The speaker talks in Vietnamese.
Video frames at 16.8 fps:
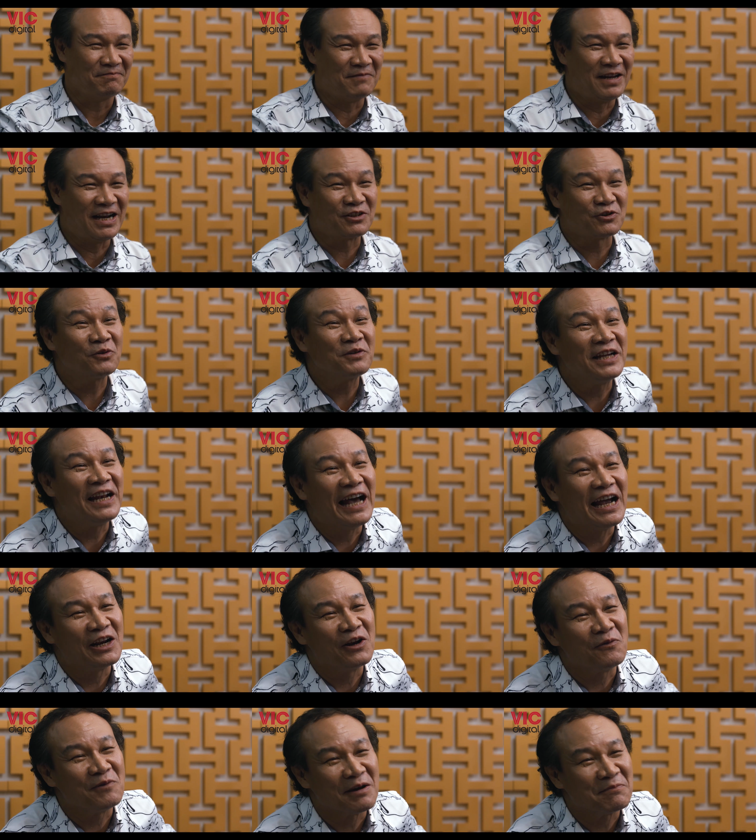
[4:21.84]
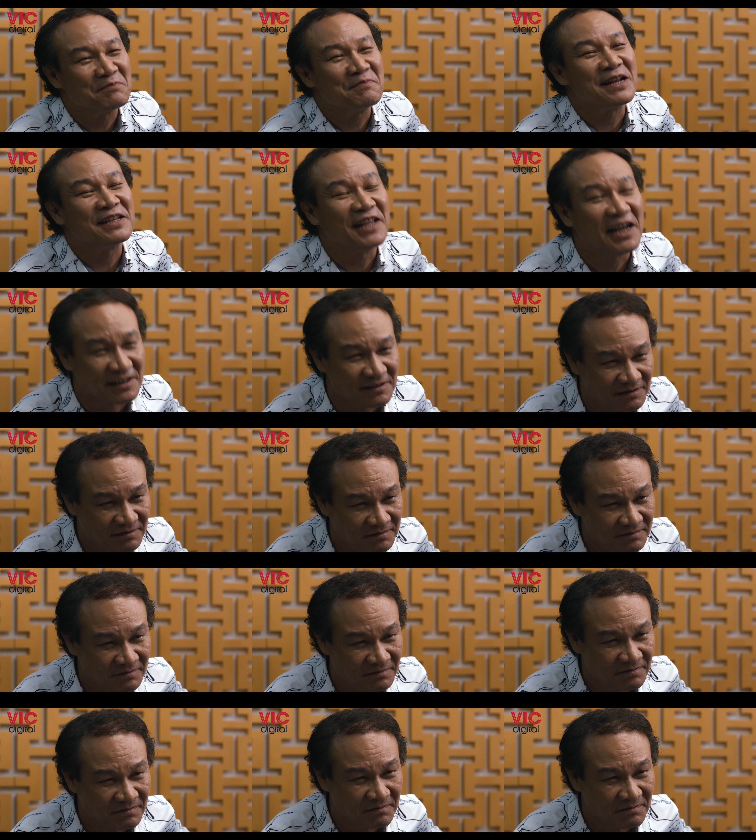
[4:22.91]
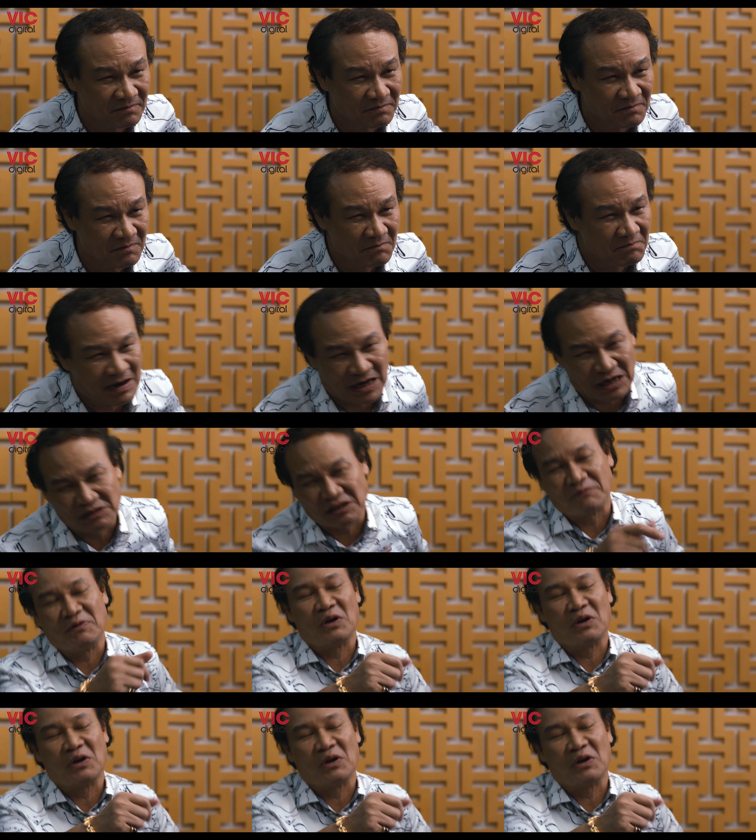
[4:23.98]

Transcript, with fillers: mà là chỗ đi lại lâu năm bên đây khổ